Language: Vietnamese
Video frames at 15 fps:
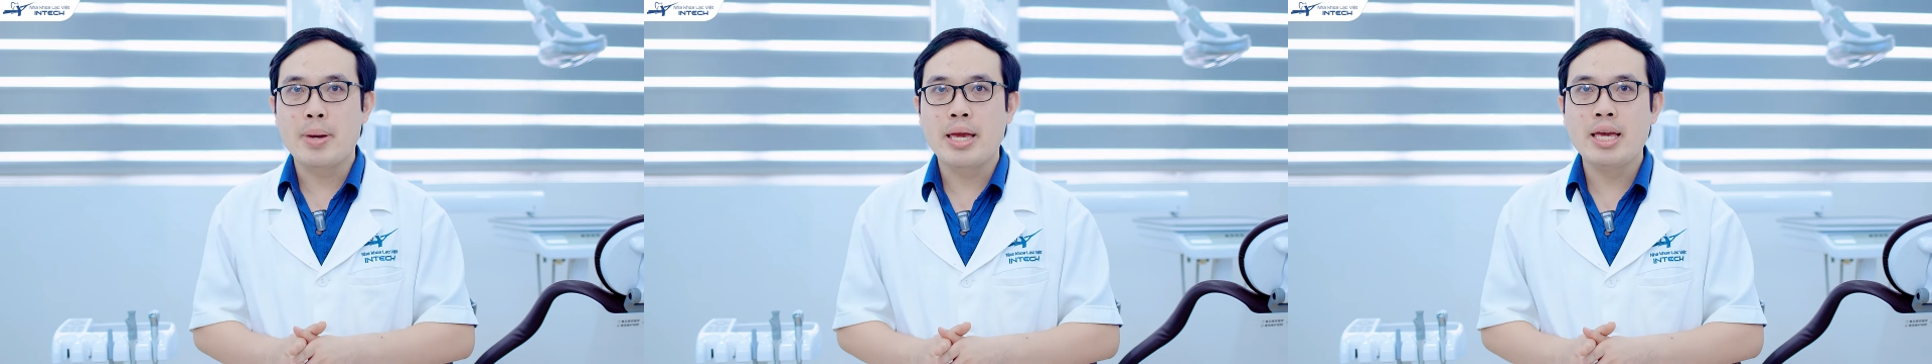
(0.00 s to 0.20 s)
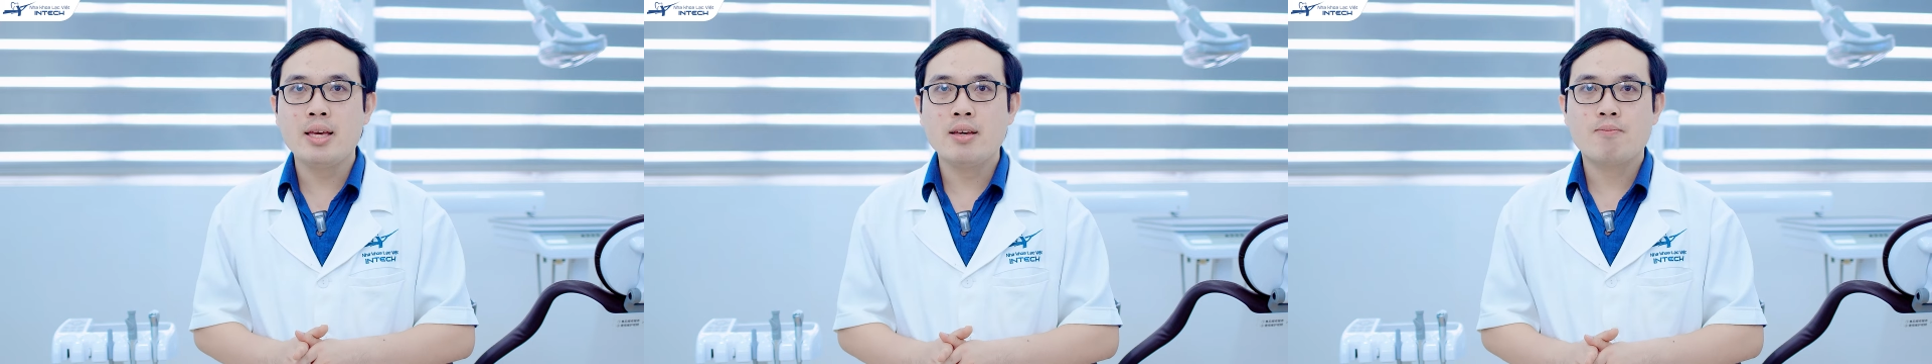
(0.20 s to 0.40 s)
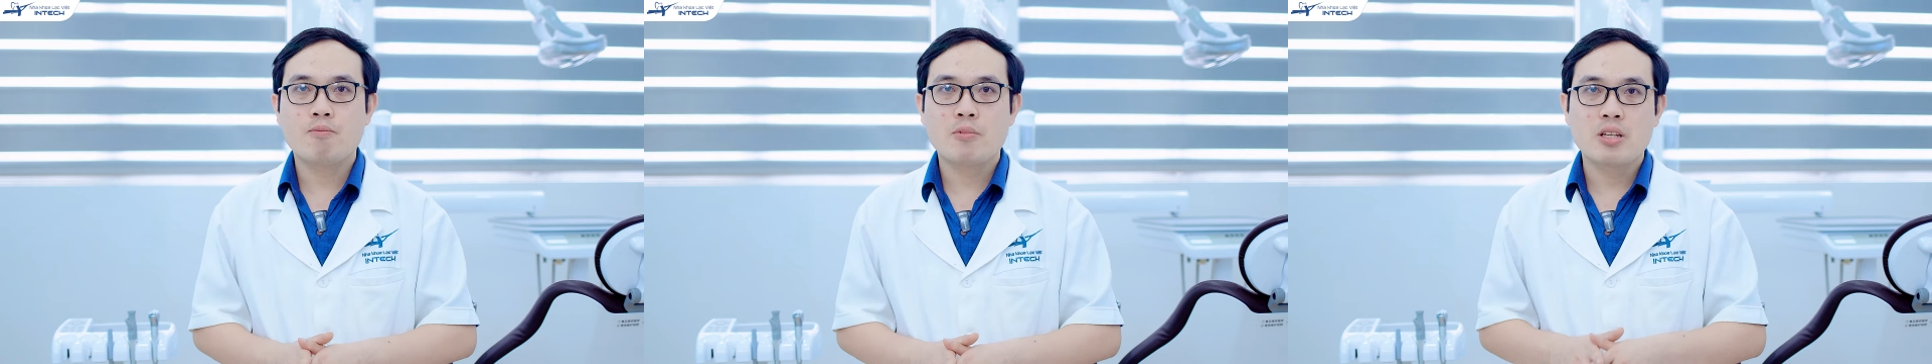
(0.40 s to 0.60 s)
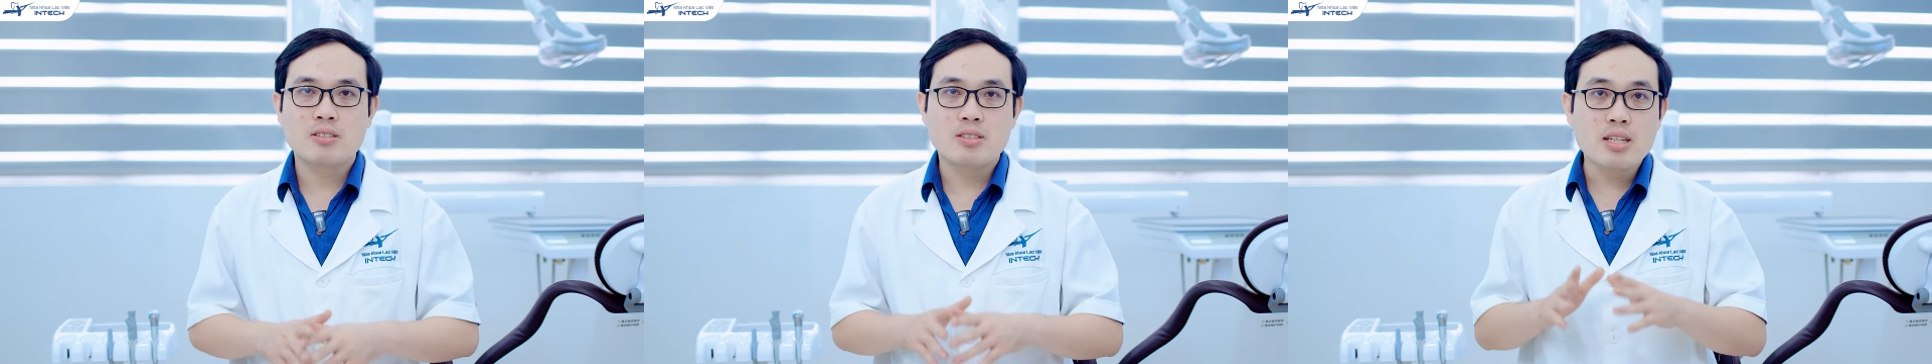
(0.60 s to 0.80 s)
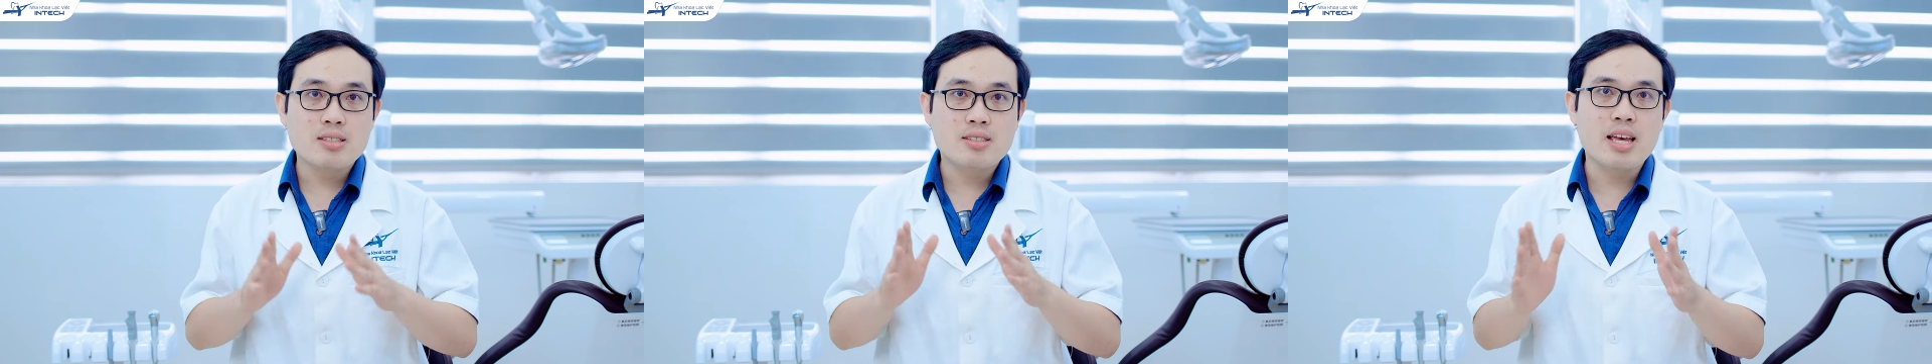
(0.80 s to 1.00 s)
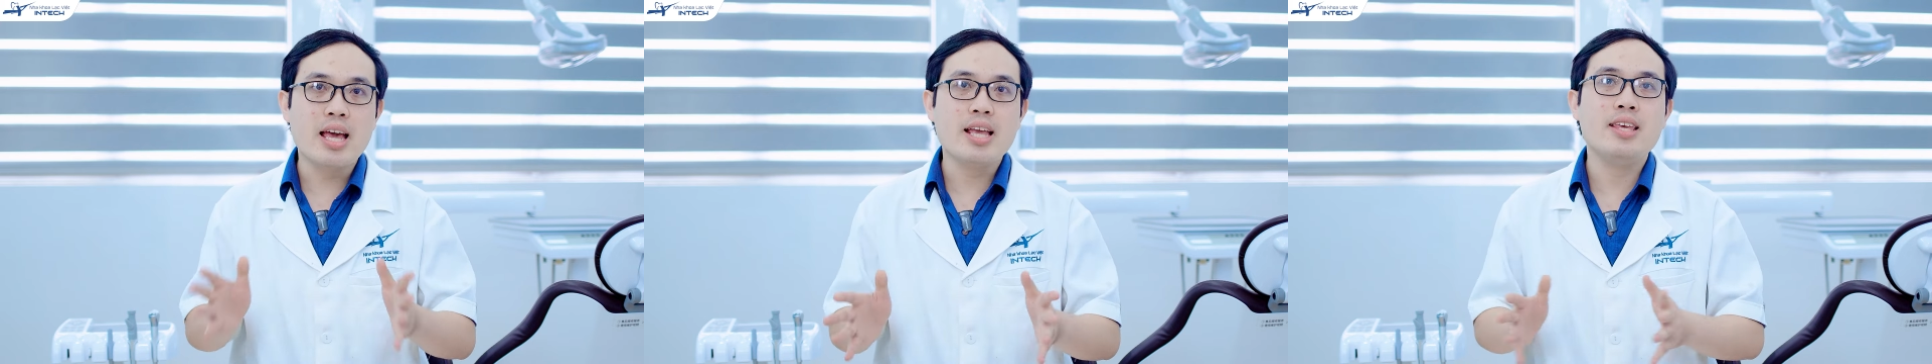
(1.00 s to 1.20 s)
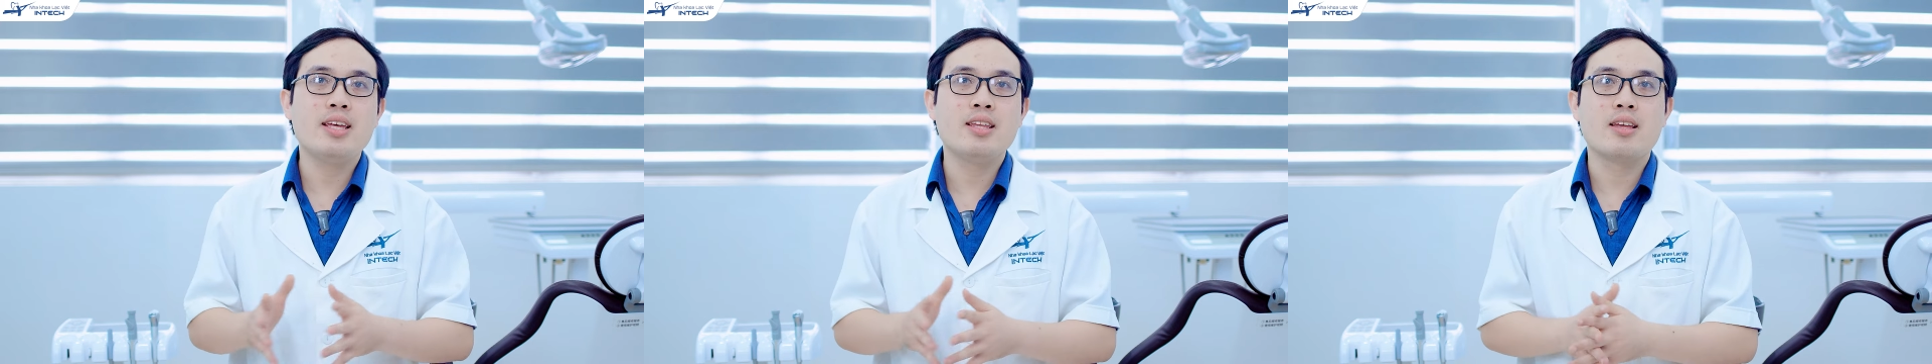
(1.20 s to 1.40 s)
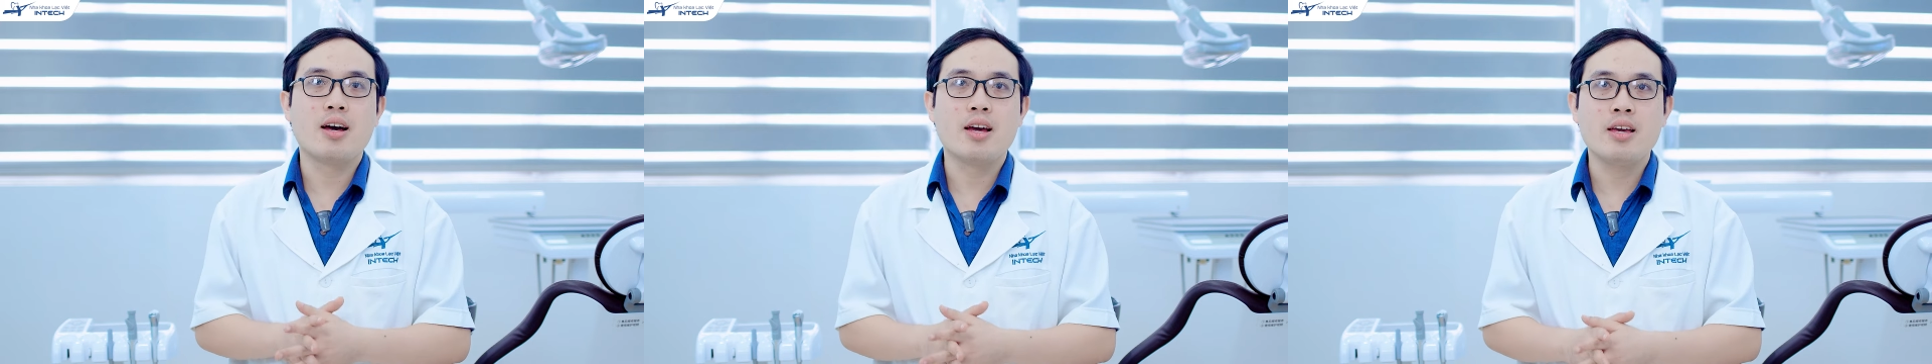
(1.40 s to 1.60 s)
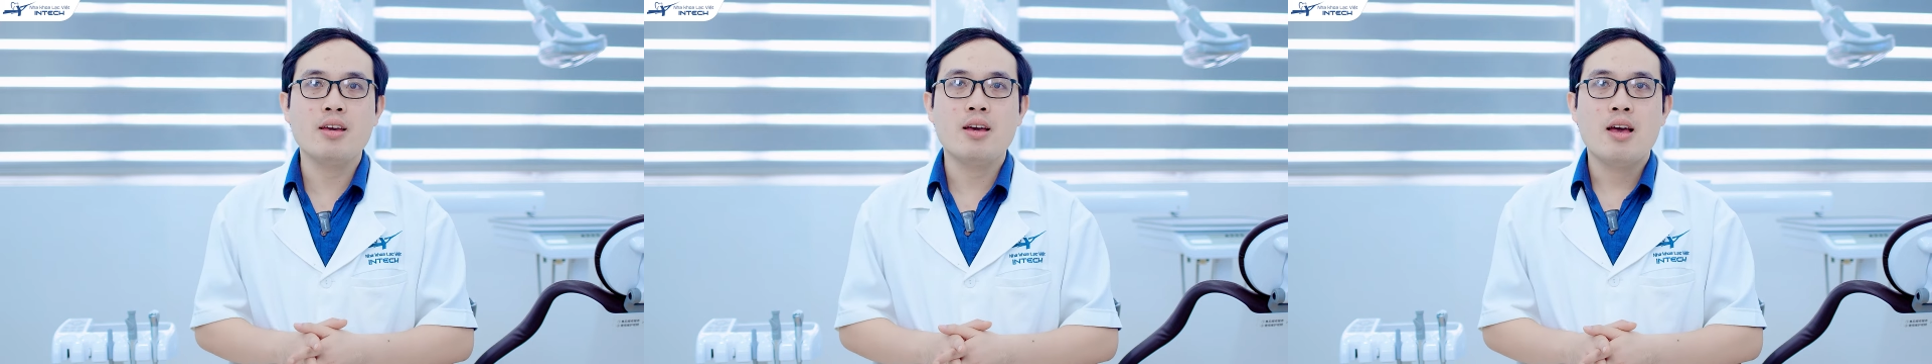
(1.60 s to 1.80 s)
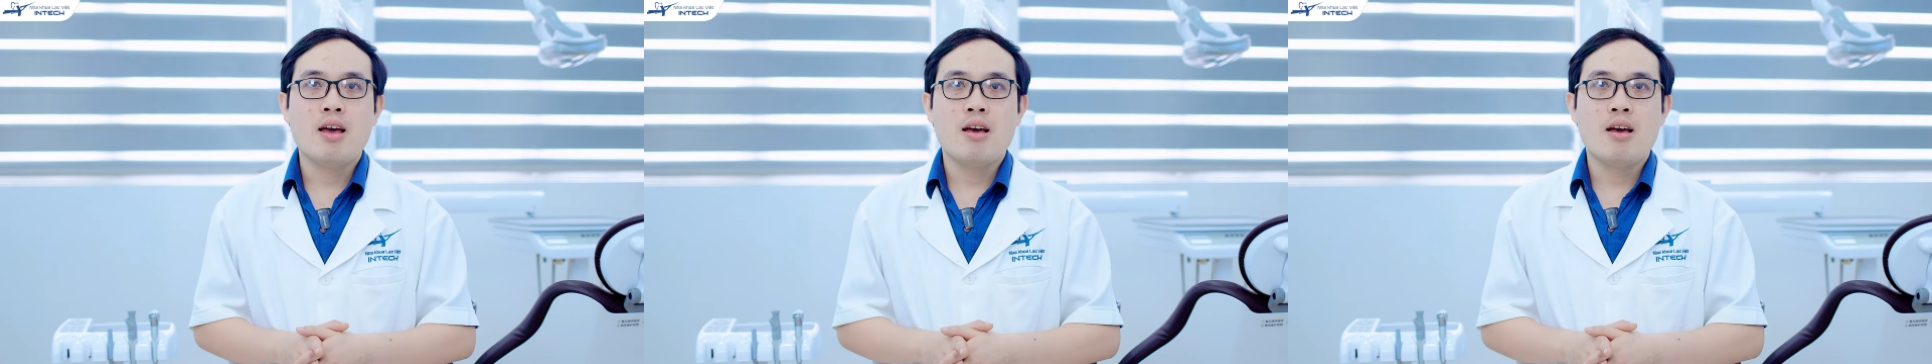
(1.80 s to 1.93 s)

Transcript: mỹ rất dễ nhìn thấy